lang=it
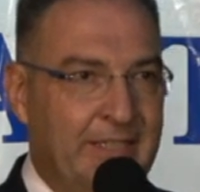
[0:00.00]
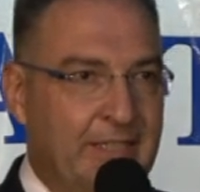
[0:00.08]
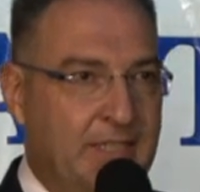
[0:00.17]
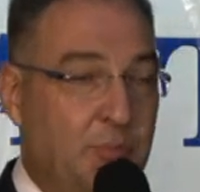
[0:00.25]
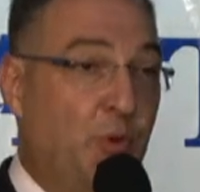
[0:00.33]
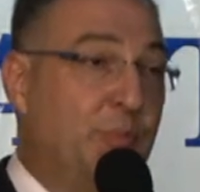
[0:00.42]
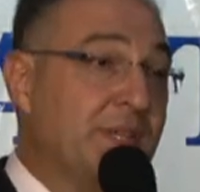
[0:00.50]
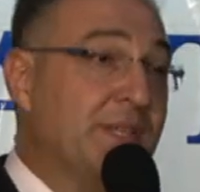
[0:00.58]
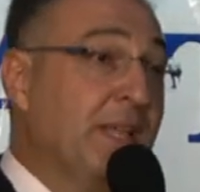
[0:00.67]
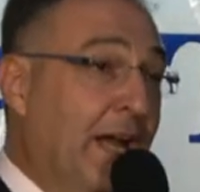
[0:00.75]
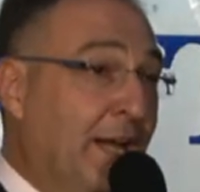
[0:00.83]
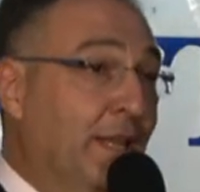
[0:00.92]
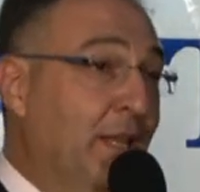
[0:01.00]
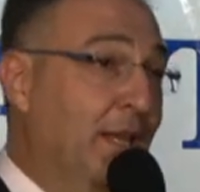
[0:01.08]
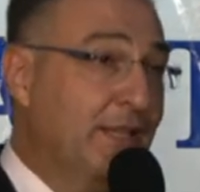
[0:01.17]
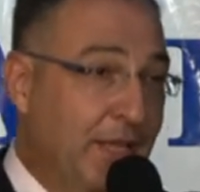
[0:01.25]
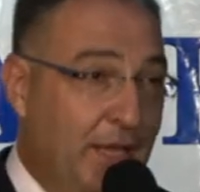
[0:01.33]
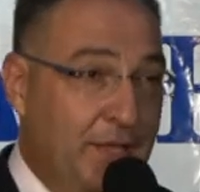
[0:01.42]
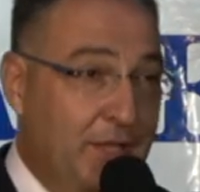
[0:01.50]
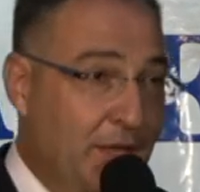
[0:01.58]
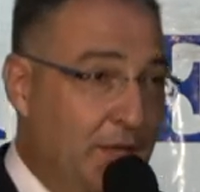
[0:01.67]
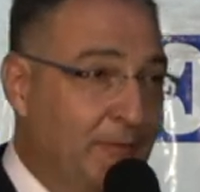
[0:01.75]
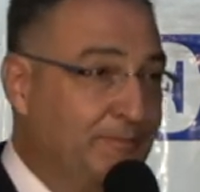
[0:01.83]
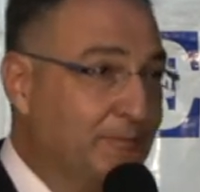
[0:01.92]
Si può passare dalla
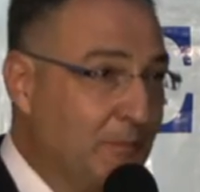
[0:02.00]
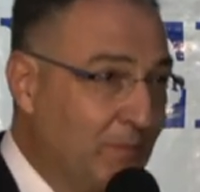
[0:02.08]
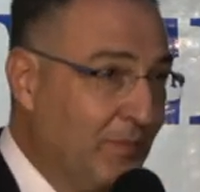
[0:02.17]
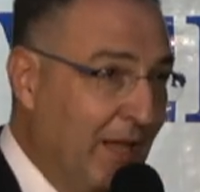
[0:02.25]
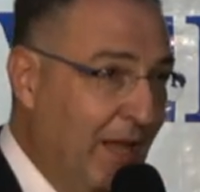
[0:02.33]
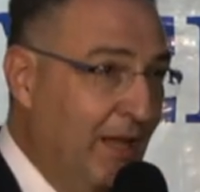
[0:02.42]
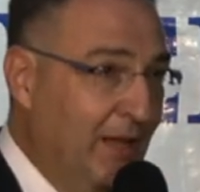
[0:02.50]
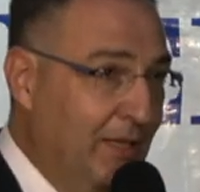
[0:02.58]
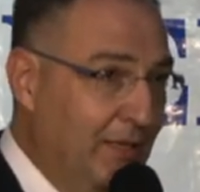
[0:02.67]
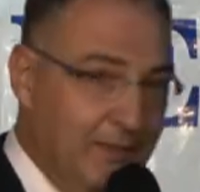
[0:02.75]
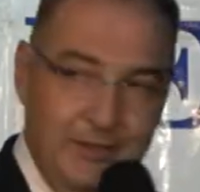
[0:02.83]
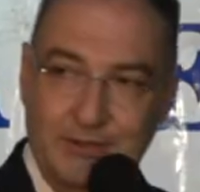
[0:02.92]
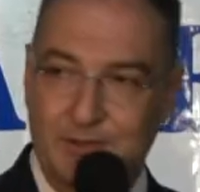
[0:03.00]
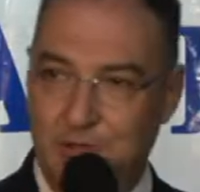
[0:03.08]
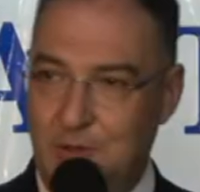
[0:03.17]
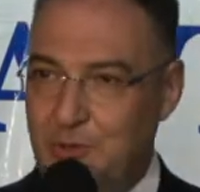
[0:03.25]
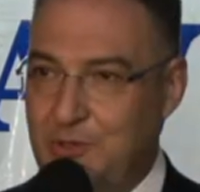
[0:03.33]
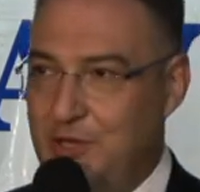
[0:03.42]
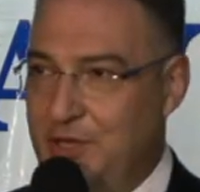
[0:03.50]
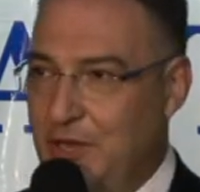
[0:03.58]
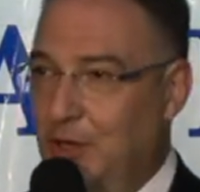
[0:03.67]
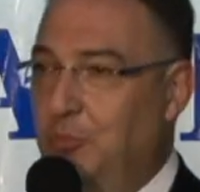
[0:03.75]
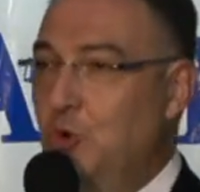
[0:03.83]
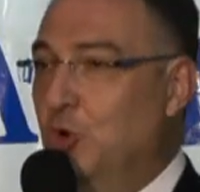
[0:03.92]
sedia al, diciamo così,
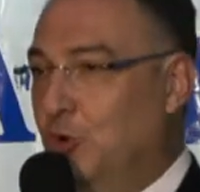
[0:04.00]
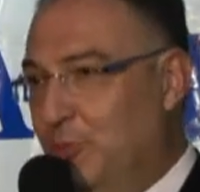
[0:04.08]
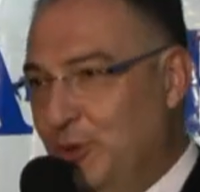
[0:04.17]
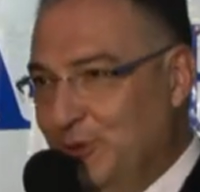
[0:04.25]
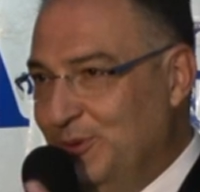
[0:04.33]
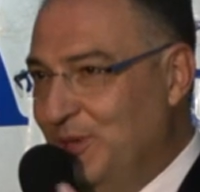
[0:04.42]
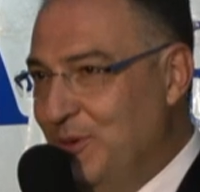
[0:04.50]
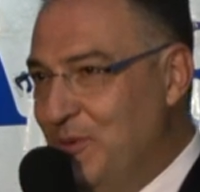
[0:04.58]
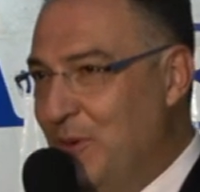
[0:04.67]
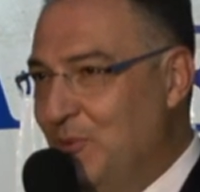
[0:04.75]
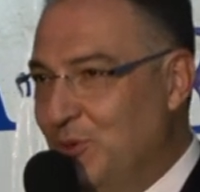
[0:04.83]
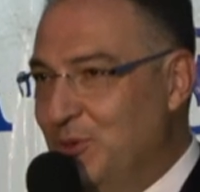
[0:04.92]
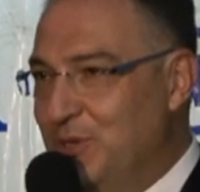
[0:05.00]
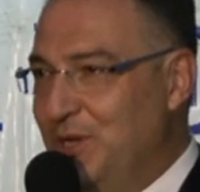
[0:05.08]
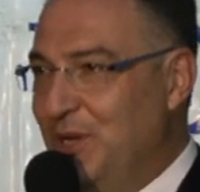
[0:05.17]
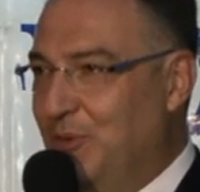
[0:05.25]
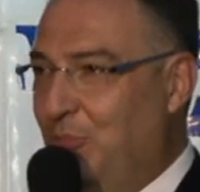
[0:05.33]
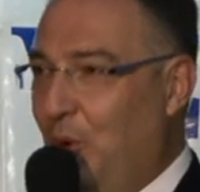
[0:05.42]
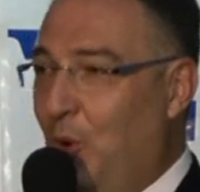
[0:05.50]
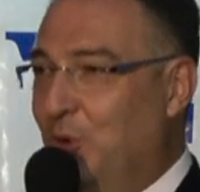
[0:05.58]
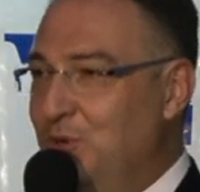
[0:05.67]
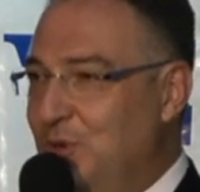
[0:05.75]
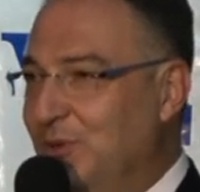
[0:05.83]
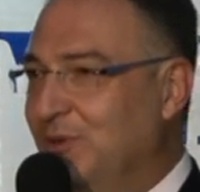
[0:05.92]
al pulpito, chiamiamolo così, al
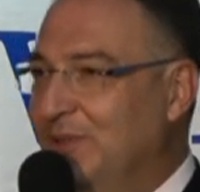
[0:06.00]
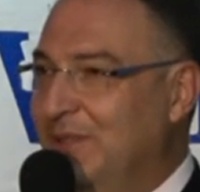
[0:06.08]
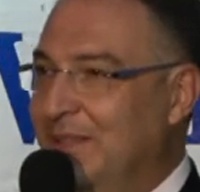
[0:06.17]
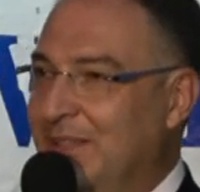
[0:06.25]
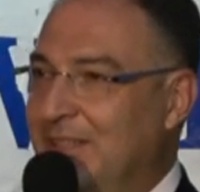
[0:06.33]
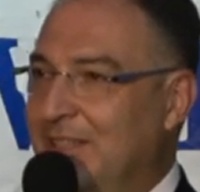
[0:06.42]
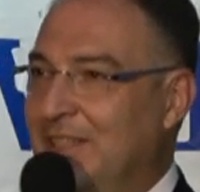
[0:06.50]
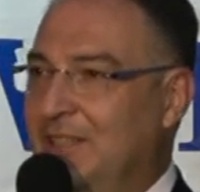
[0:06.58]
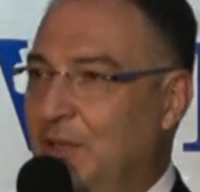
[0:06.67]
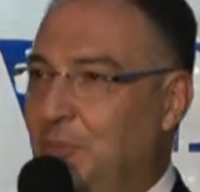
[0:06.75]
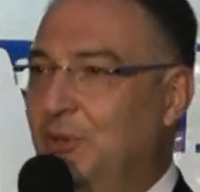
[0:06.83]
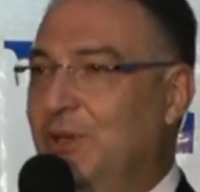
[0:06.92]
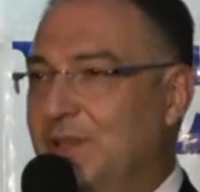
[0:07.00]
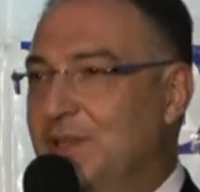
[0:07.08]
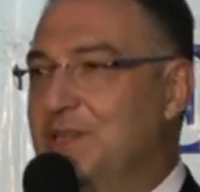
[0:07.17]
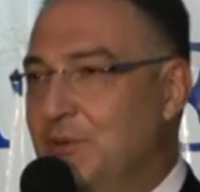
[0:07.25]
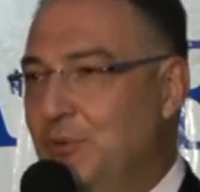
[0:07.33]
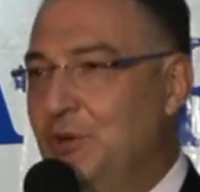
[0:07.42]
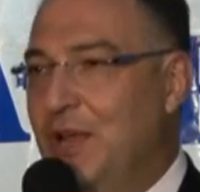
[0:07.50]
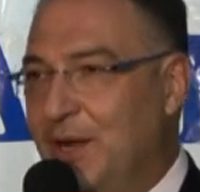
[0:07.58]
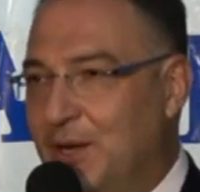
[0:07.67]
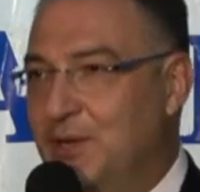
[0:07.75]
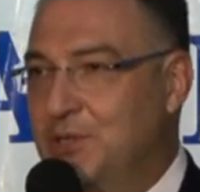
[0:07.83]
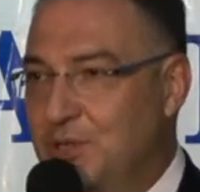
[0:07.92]
podio, nel poter
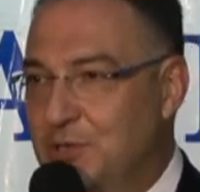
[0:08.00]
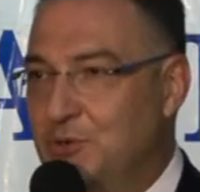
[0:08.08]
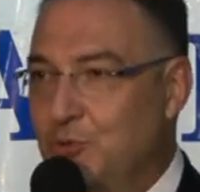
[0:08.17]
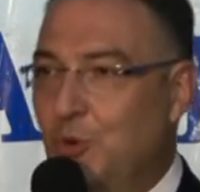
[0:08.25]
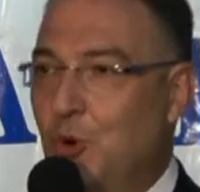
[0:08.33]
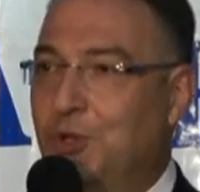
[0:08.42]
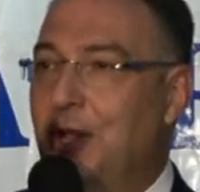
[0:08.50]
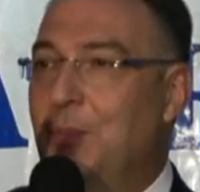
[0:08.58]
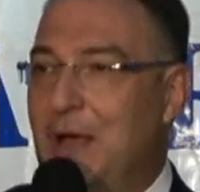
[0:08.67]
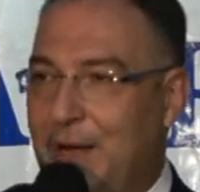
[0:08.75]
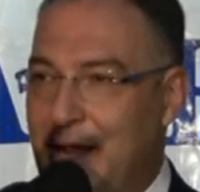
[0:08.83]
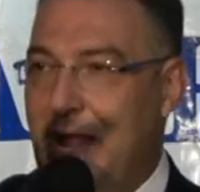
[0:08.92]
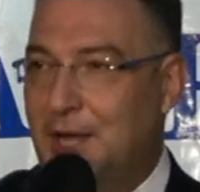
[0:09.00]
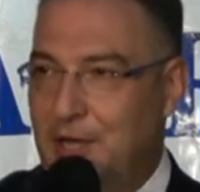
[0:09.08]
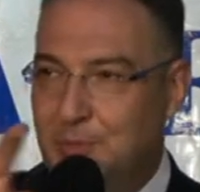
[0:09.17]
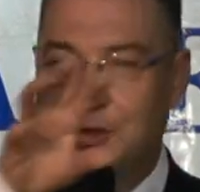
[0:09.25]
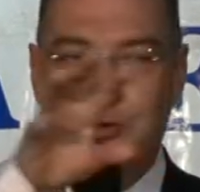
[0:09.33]
testimoniare che Gesù può chiamare anime